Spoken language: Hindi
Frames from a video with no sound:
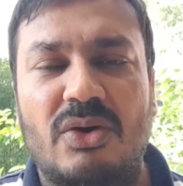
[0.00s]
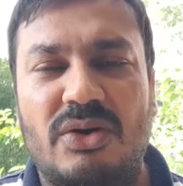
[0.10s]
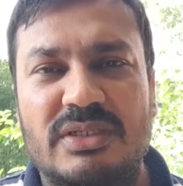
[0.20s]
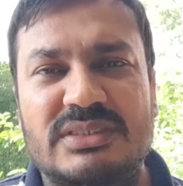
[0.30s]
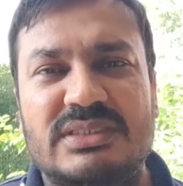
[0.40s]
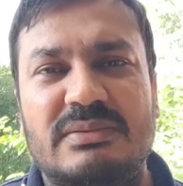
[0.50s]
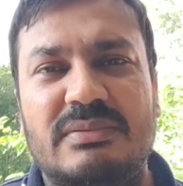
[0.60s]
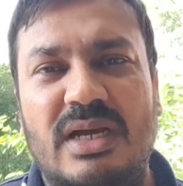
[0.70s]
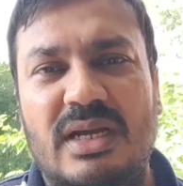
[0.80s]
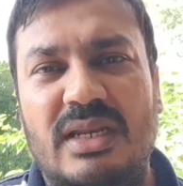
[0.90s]
और इसी से
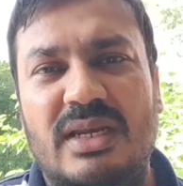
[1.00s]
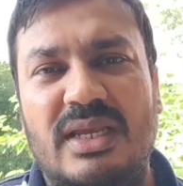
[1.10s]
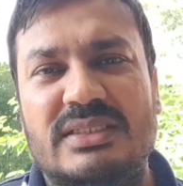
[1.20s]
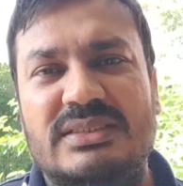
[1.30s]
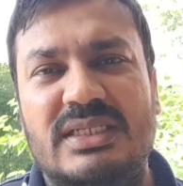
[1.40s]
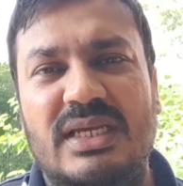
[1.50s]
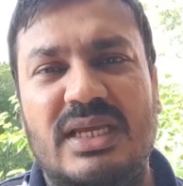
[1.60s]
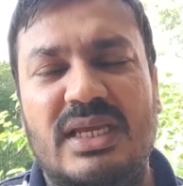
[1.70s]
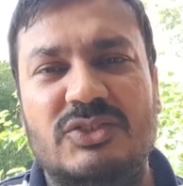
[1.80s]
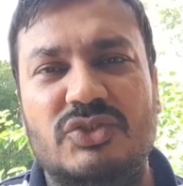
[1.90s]
अगला नेक्स्ट ये है
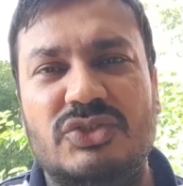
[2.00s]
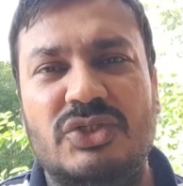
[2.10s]
कि जो